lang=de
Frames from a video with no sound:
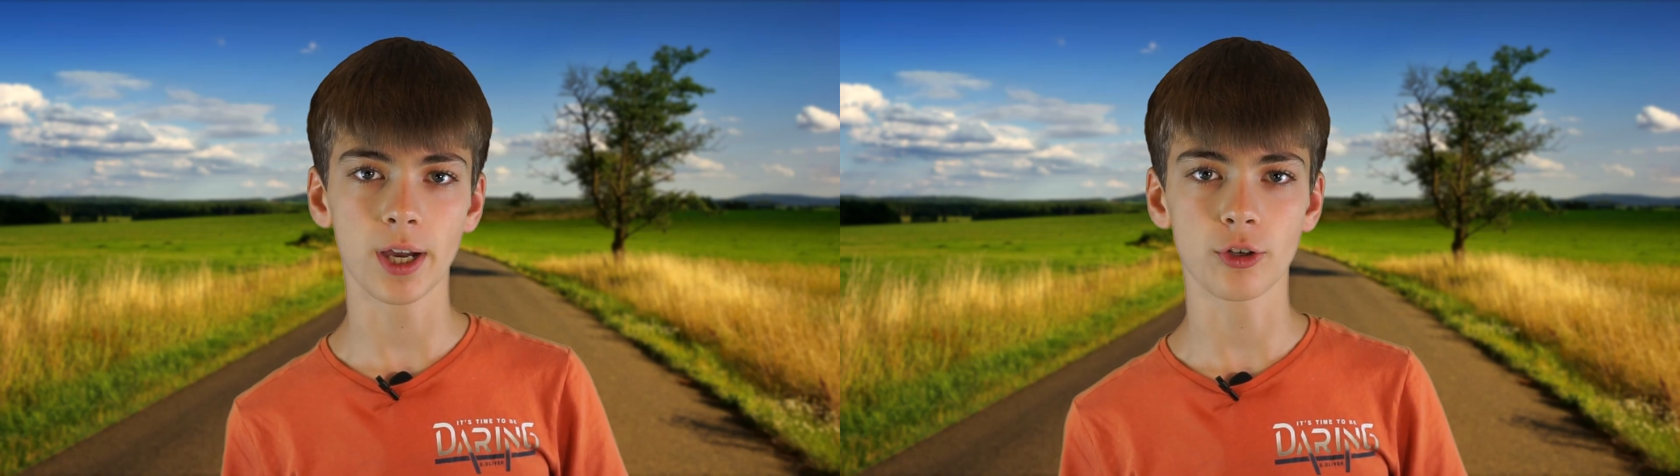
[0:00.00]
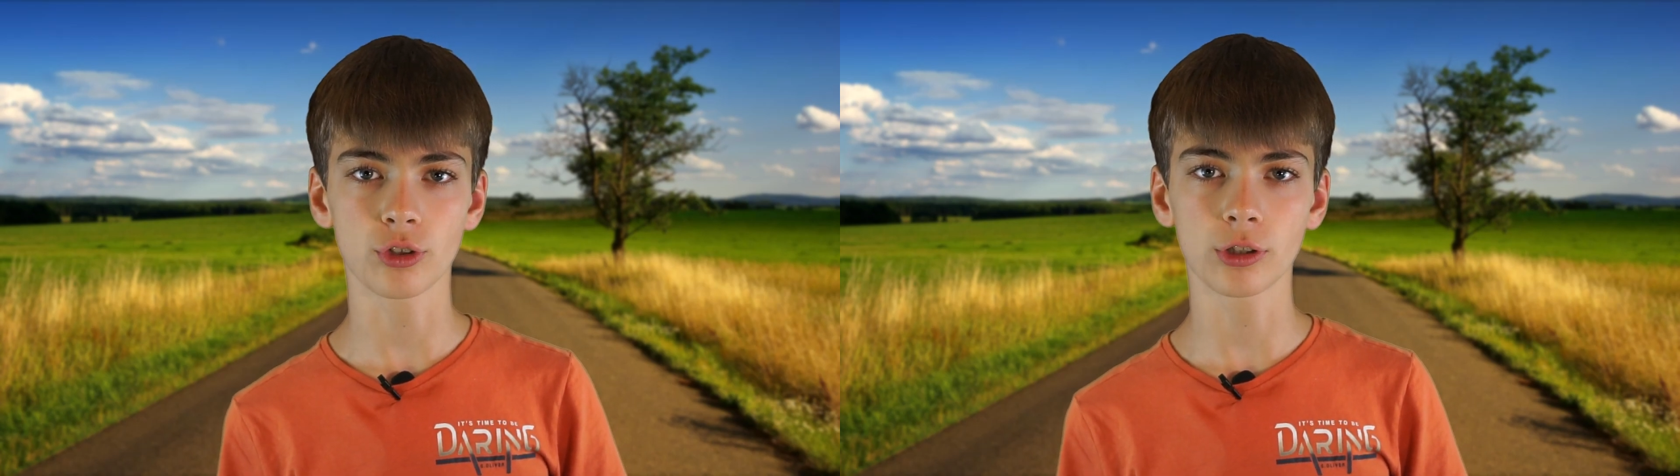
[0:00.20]

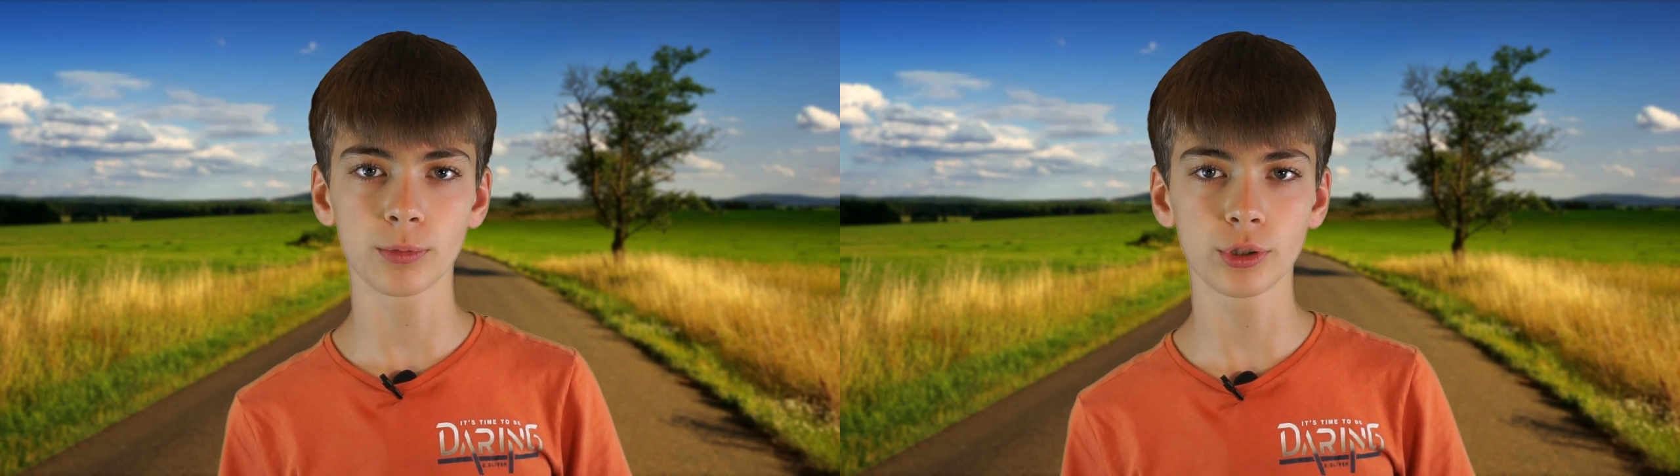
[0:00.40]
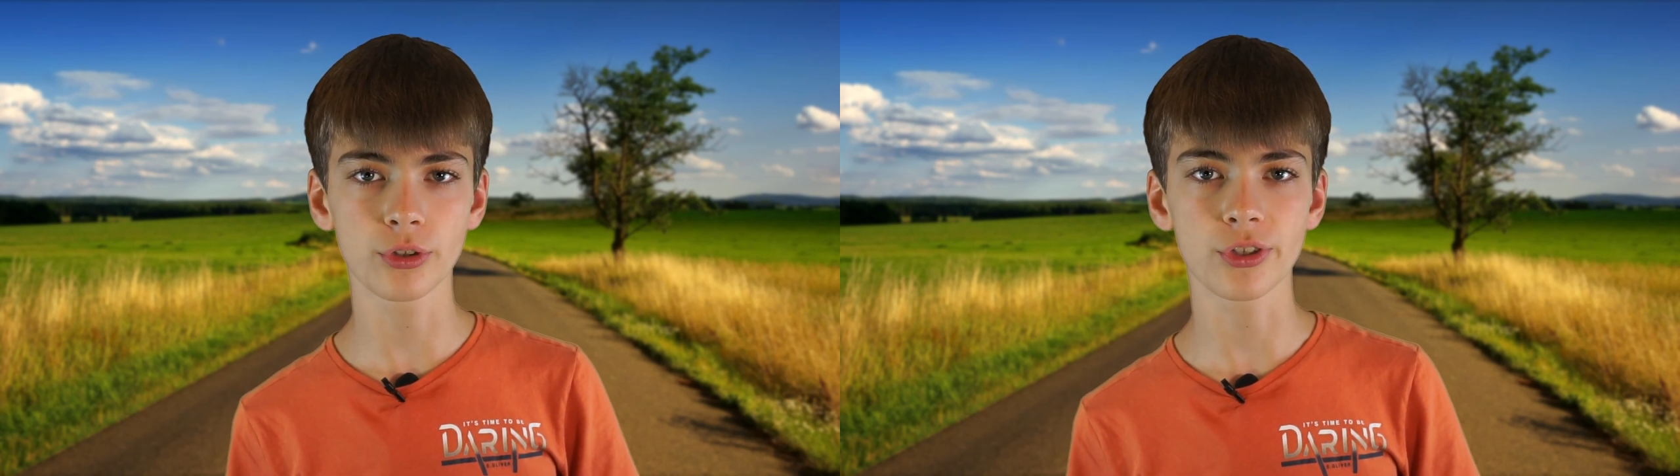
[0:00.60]
Einstellung
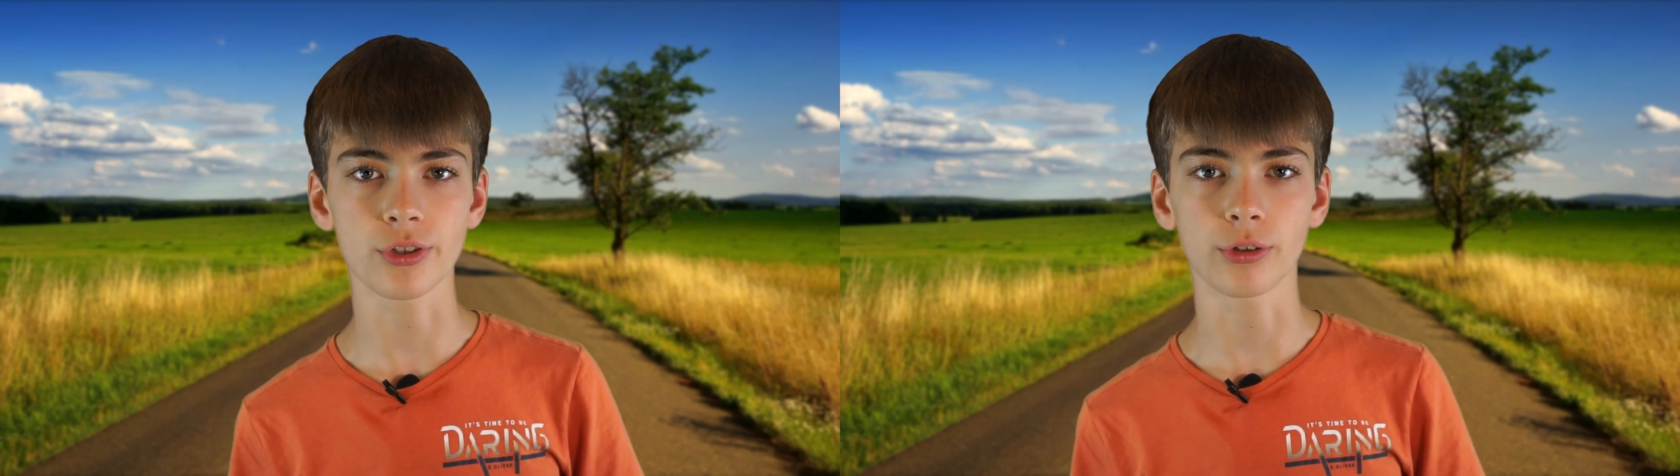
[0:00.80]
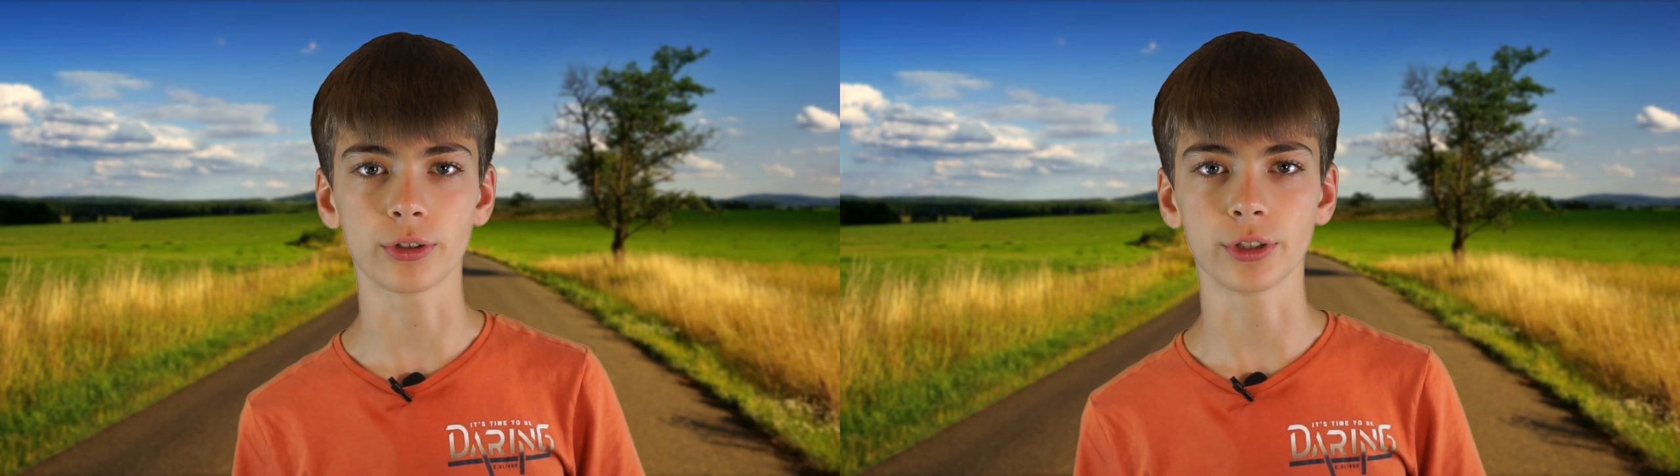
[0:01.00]
benutzen
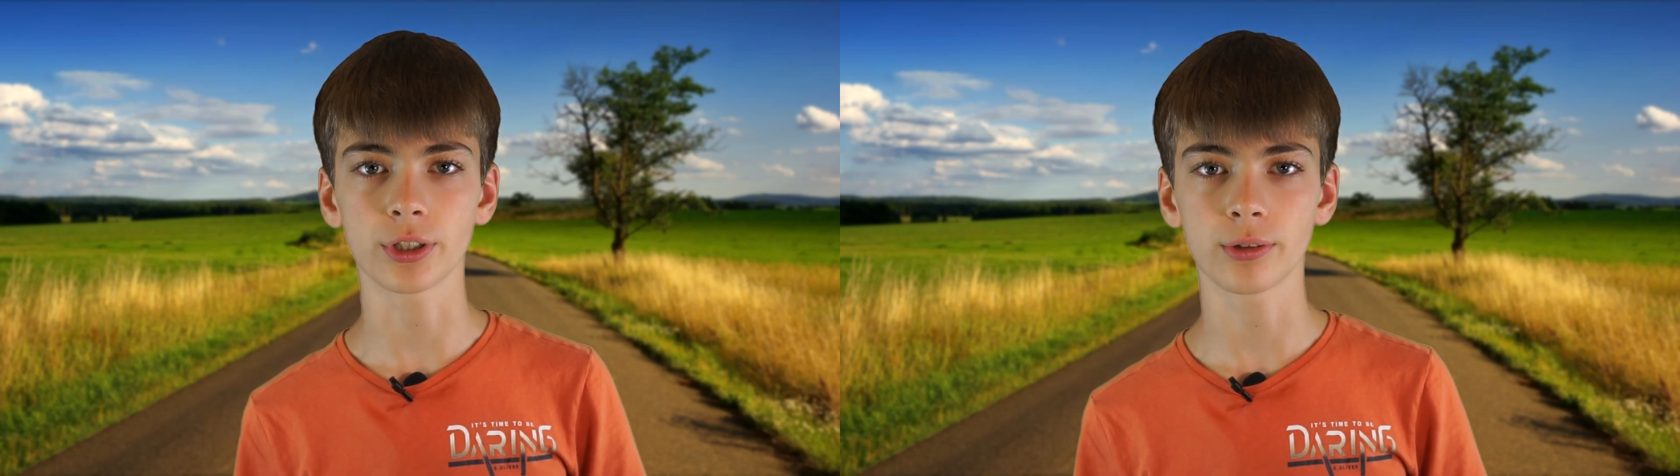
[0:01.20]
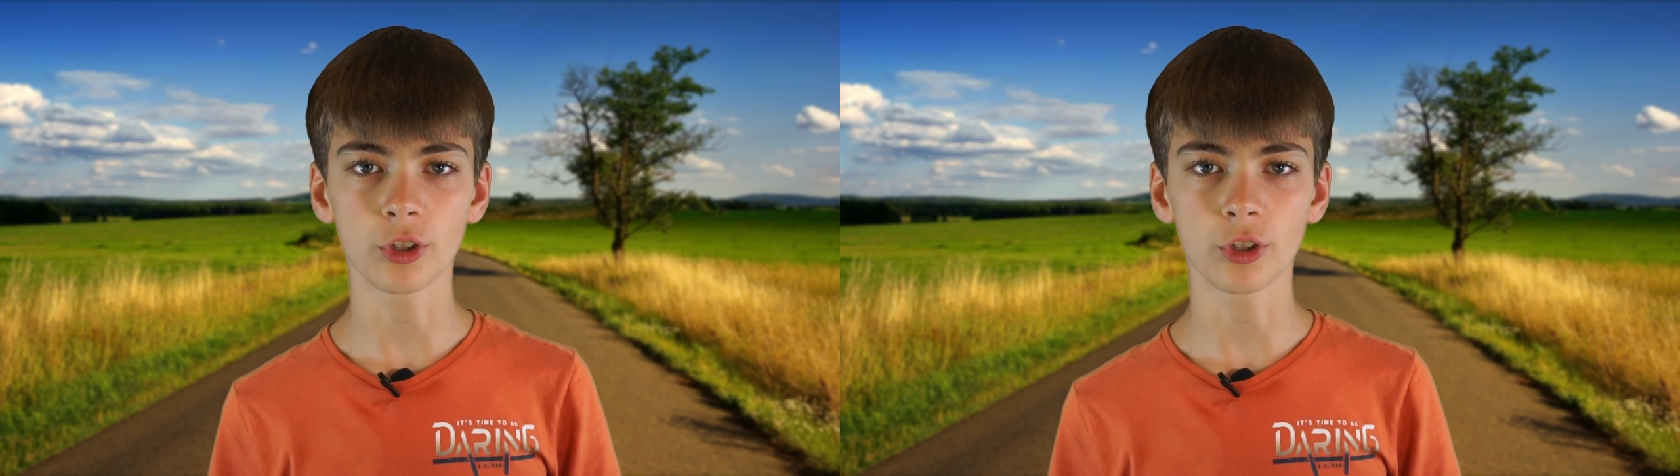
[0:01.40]
solltet.